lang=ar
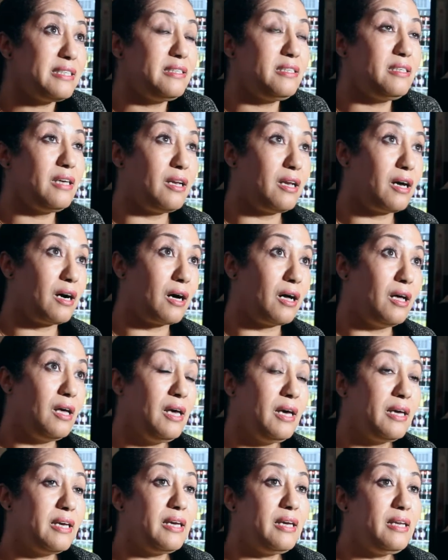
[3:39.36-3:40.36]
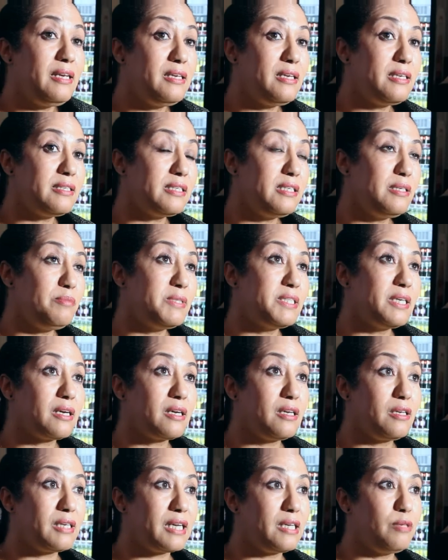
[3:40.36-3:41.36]
ديالها كاين الناس اللي
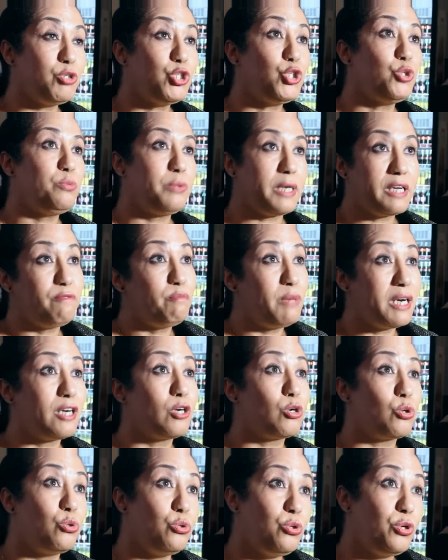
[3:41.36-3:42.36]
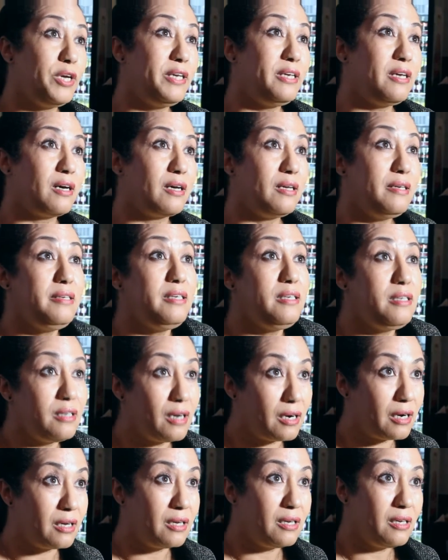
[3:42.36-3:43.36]
مساكن كيمشيو كيف ما كنقولوا حنا نيه
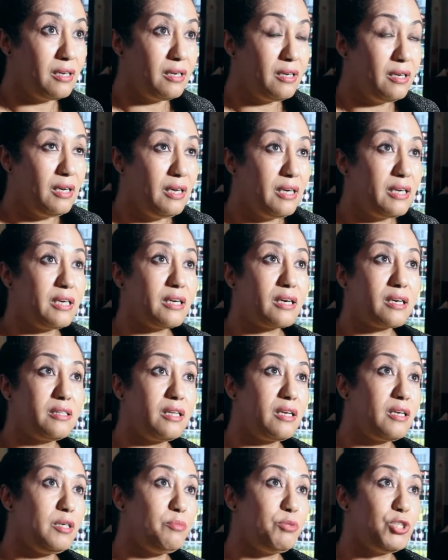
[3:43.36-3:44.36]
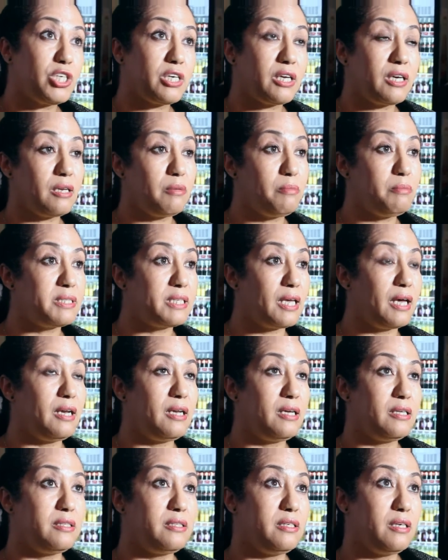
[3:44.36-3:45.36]
كيقدر يمشي غير المساله
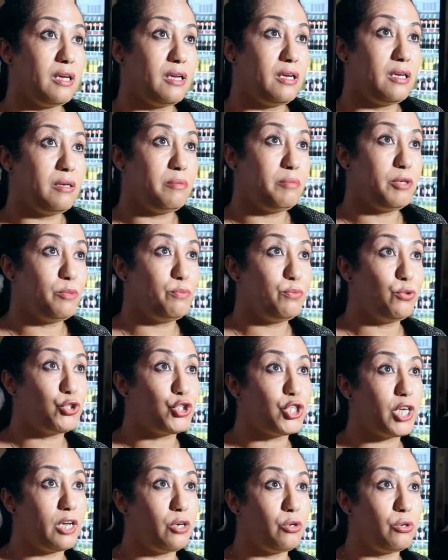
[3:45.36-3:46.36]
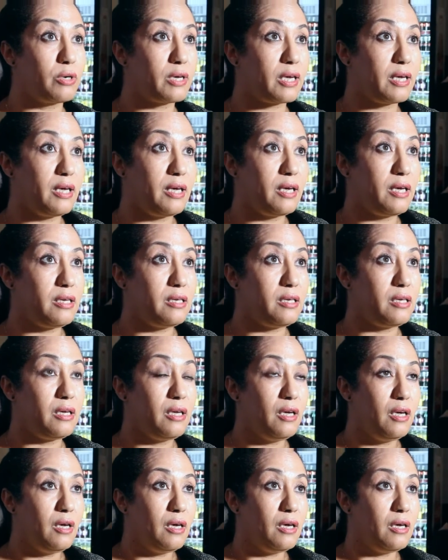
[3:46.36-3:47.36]
ديال من بوشه لوغاي
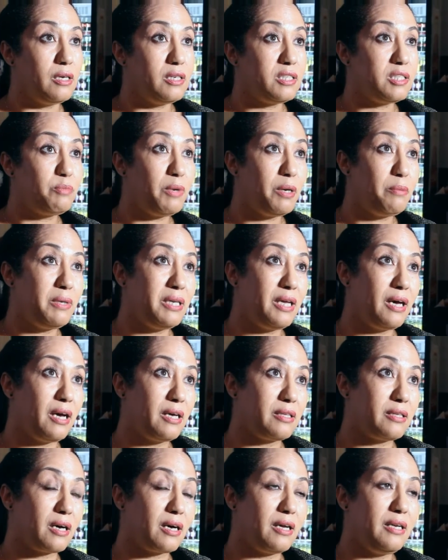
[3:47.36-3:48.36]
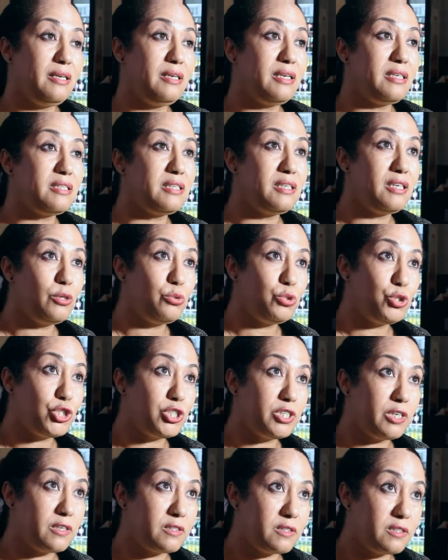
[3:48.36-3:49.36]
يسمع من هذا الناس الا
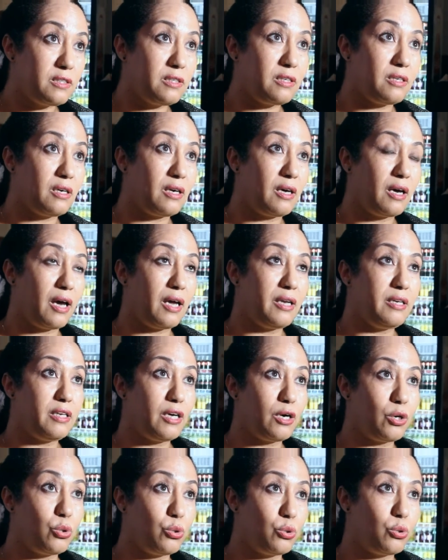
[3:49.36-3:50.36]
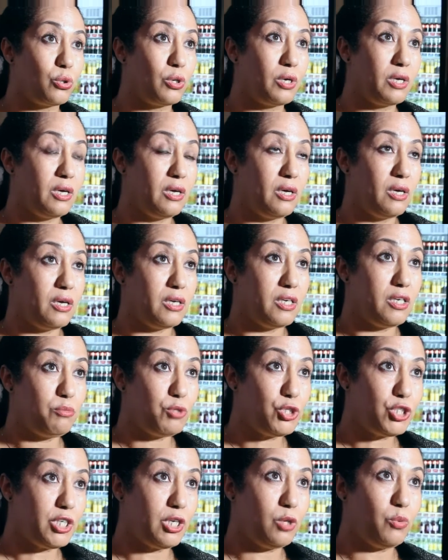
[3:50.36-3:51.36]
وجهتيه انه
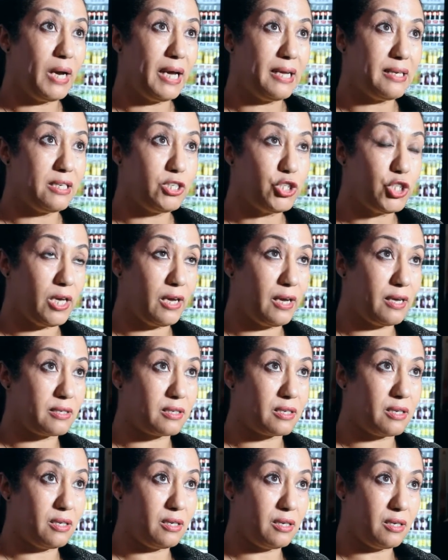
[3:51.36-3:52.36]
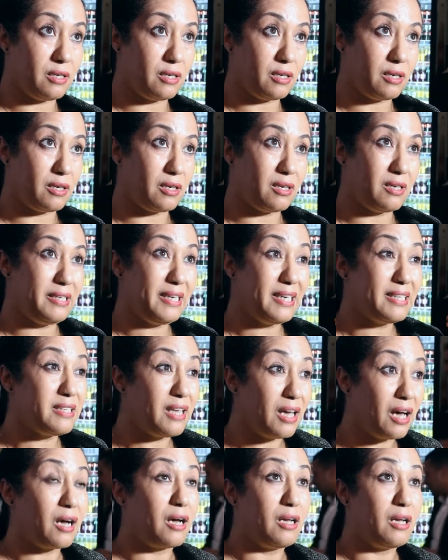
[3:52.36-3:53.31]
يمشي لواحد الجهات اللي عندها